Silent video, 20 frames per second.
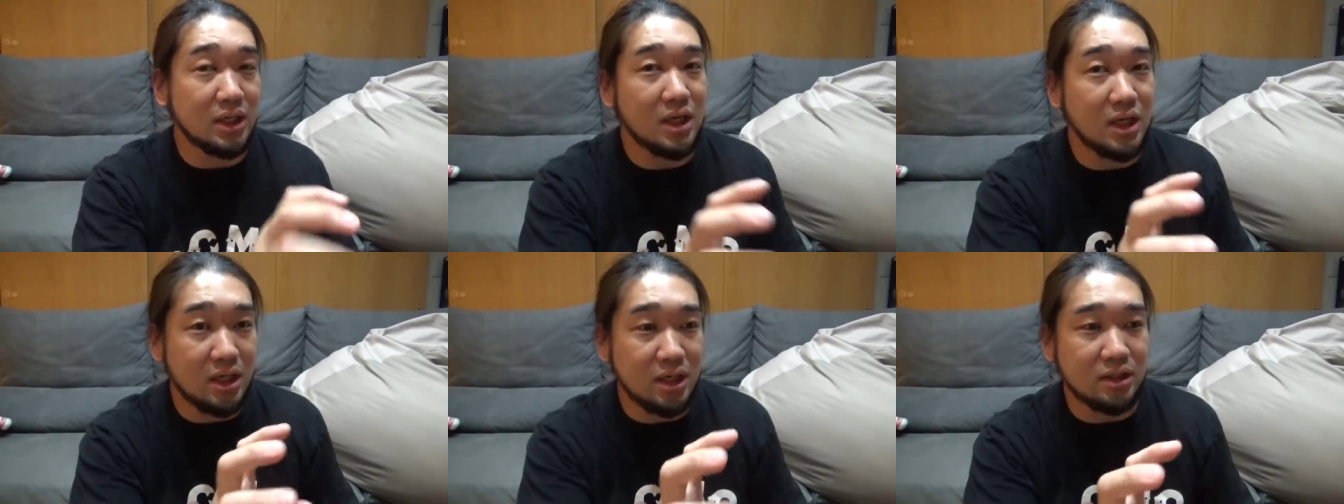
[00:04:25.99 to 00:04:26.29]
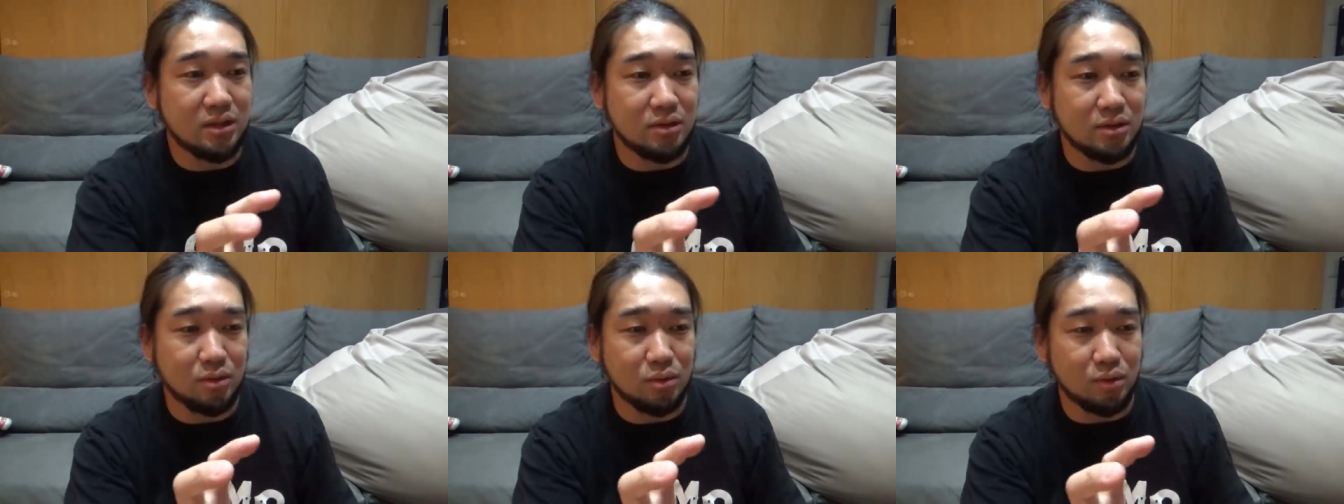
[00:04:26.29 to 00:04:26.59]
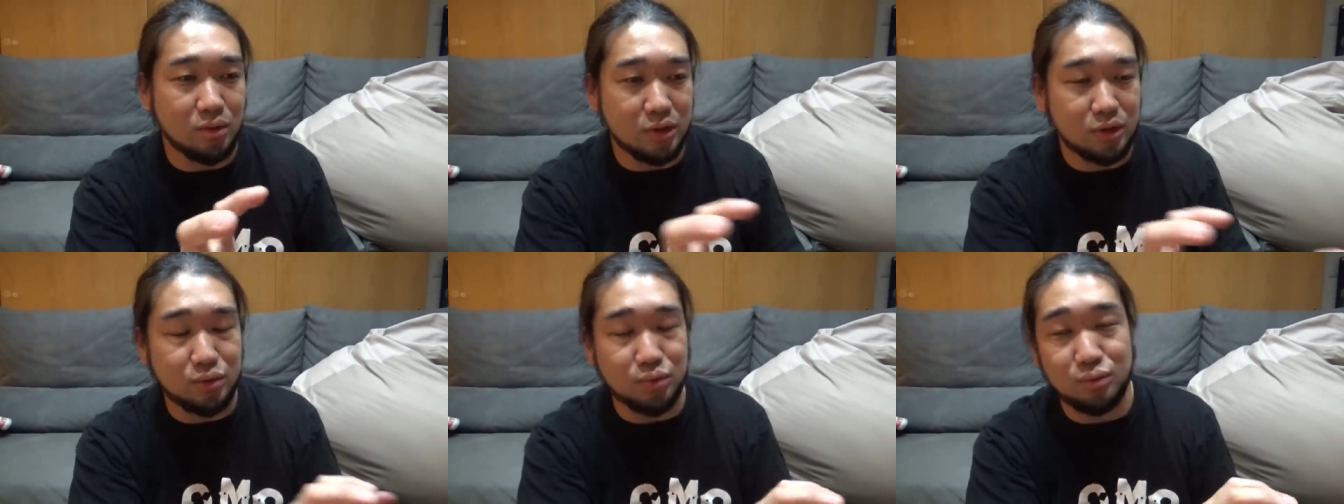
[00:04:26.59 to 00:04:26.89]
係ないっていう
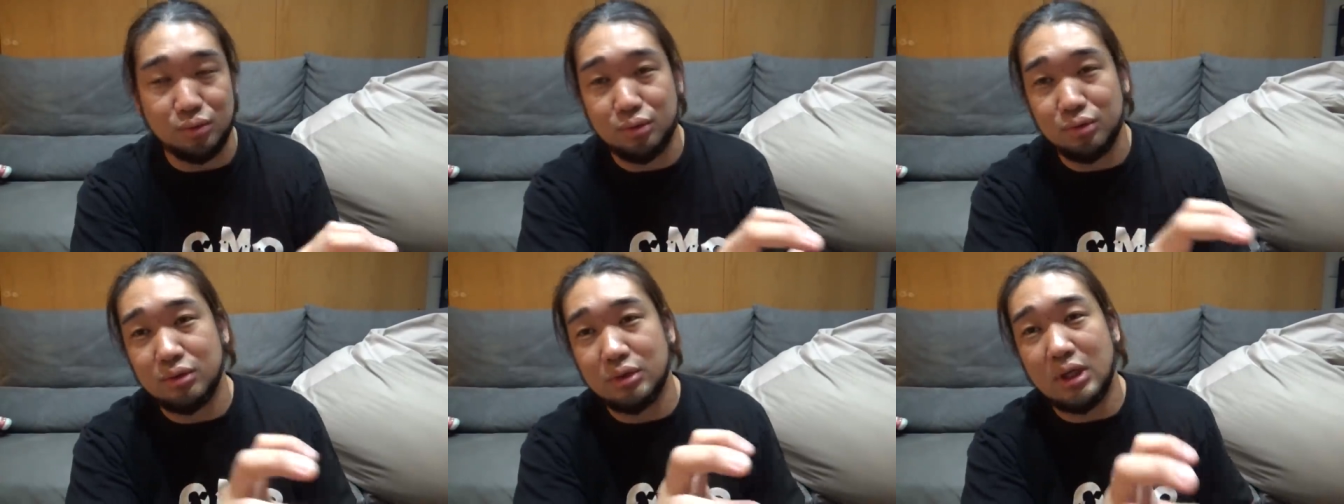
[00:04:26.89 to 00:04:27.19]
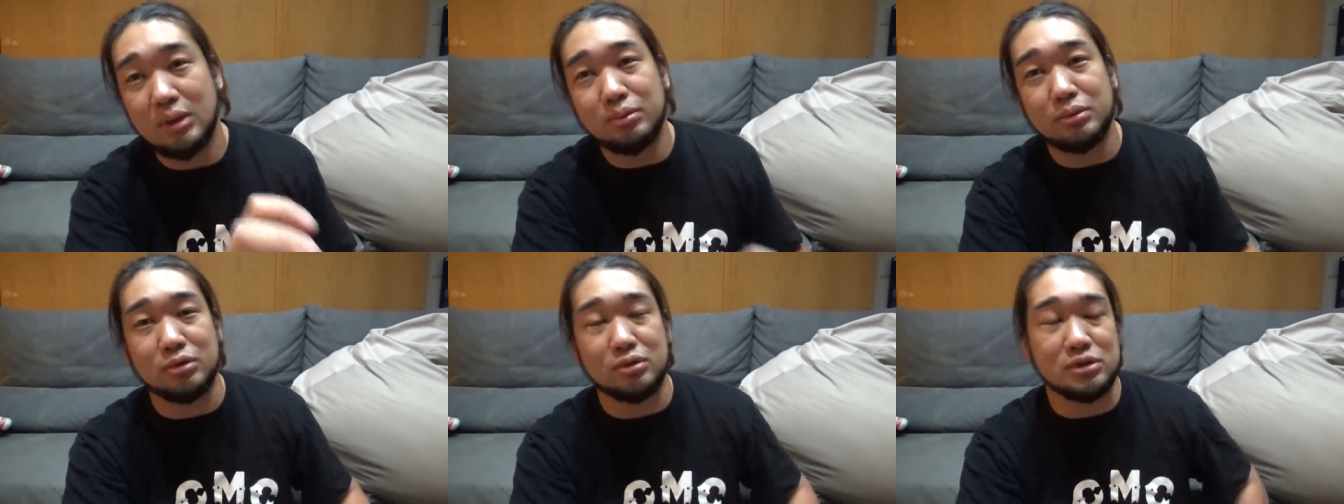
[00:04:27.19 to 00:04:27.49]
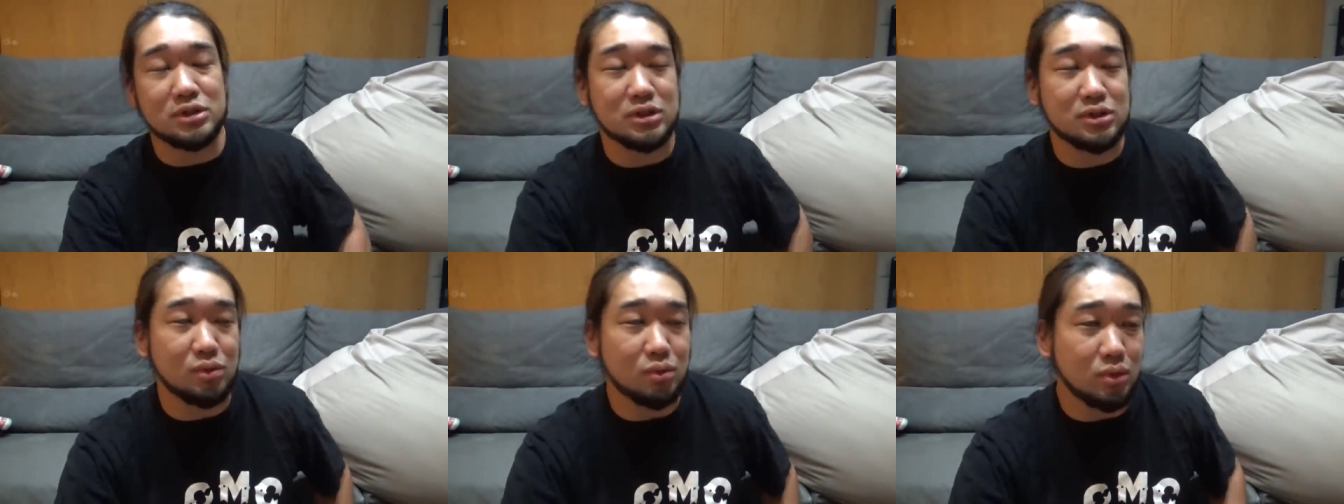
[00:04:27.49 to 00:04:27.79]
このトゥルーラブの
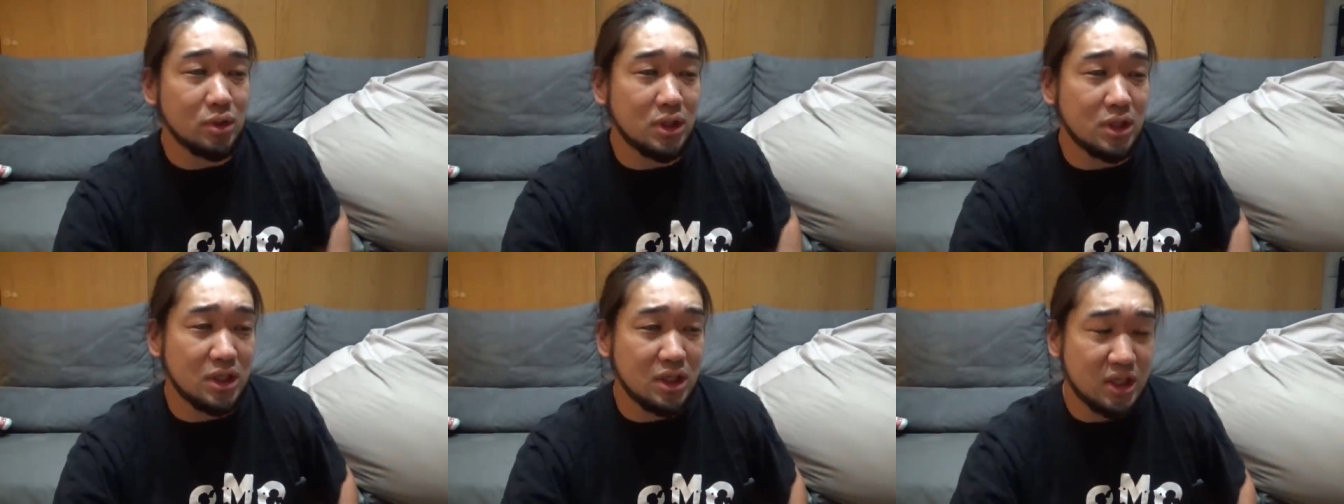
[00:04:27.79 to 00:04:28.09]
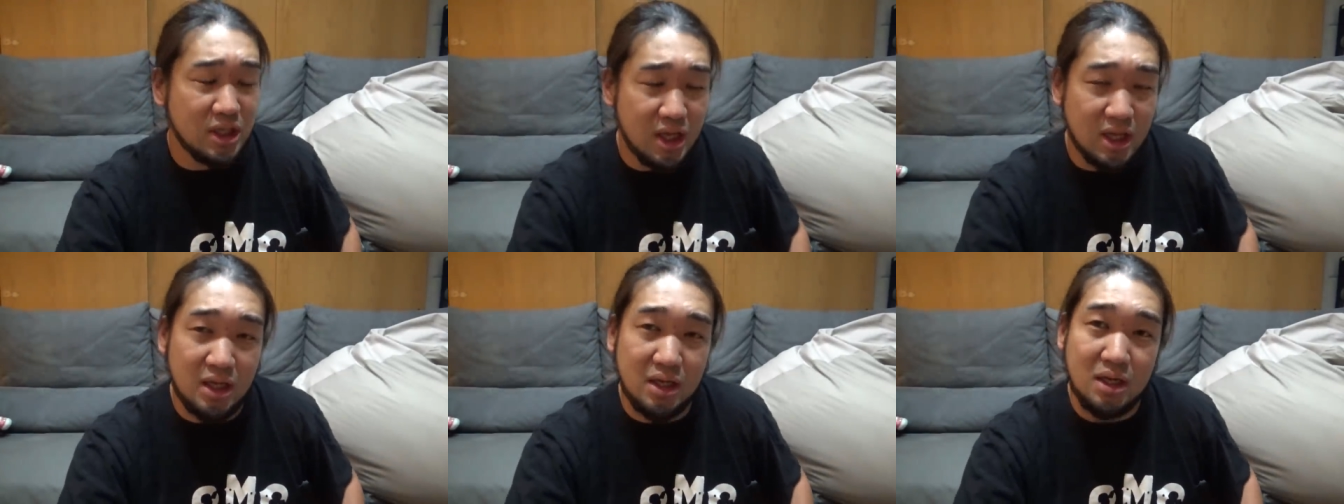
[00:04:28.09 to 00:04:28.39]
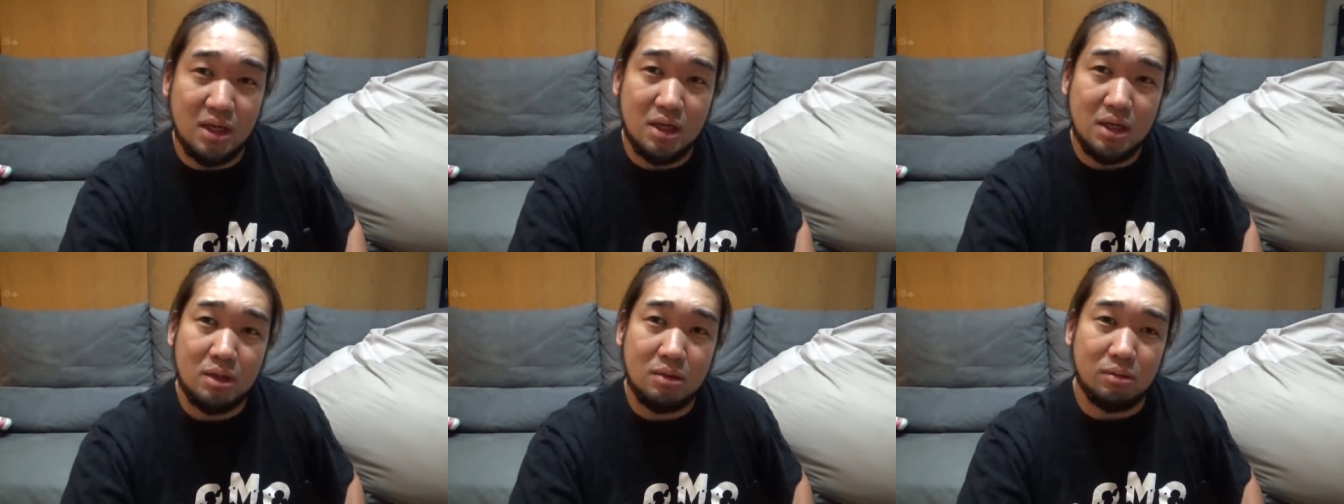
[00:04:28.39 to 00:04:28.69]
ストーリーにね
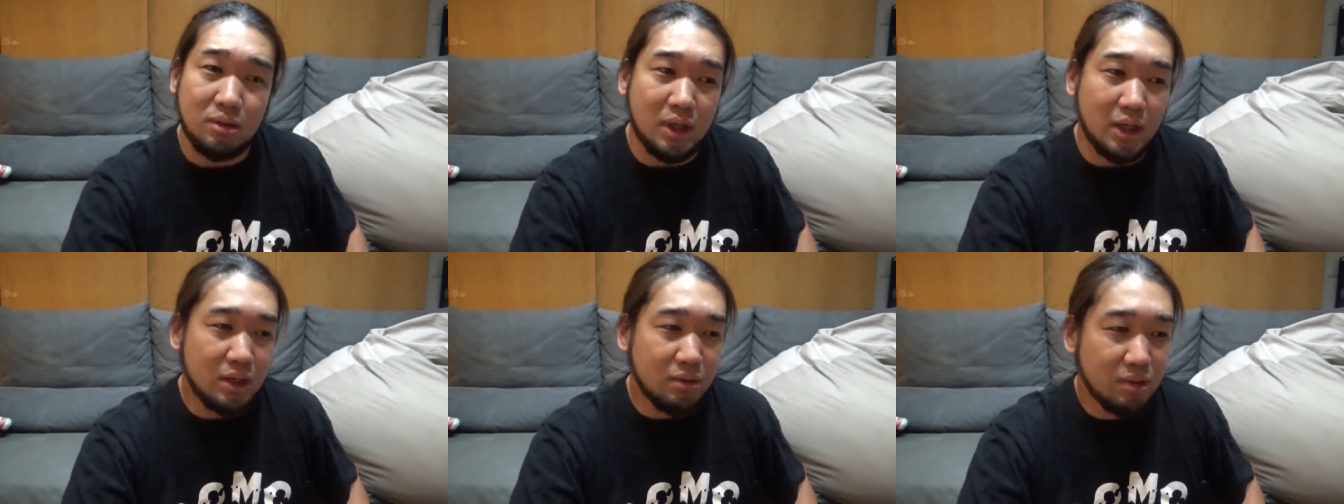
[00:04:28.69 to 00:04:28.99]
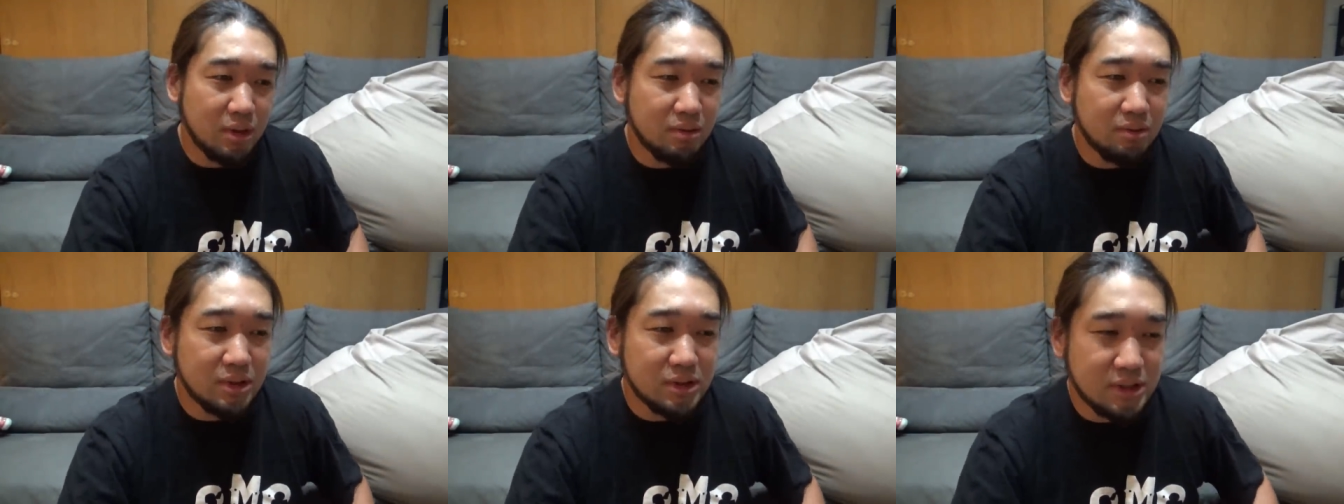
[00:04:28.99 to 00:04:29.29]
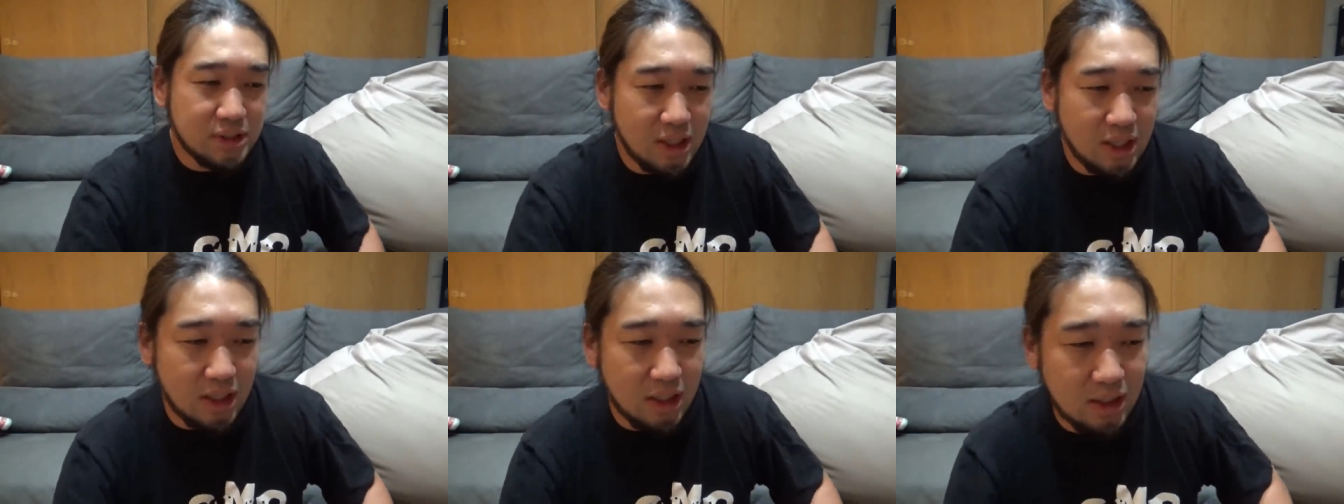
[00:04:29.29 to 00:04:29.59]
我々は
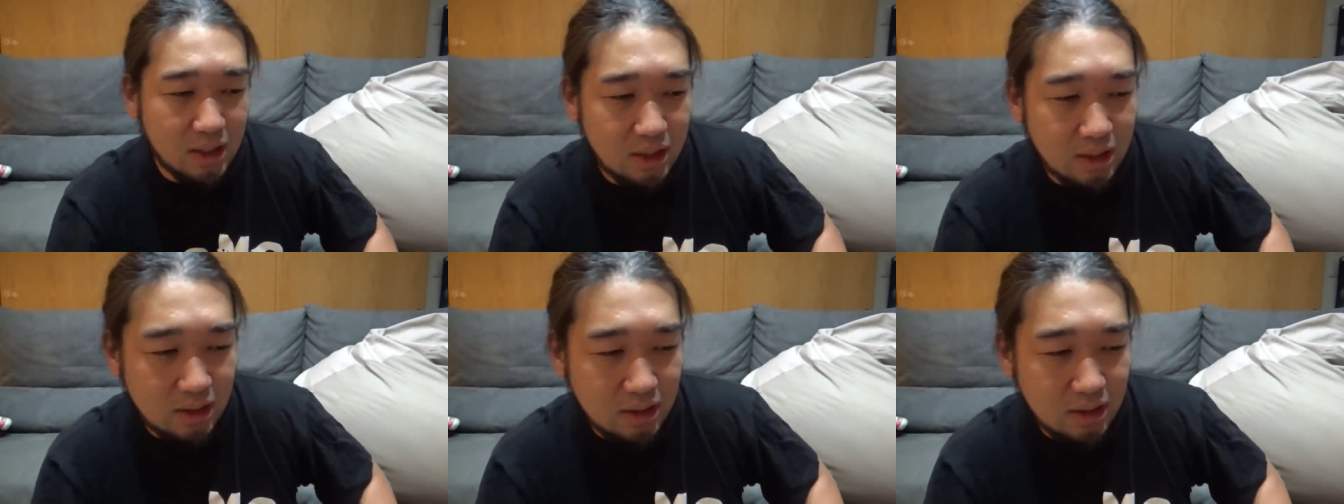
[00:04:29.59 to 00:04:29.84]
さ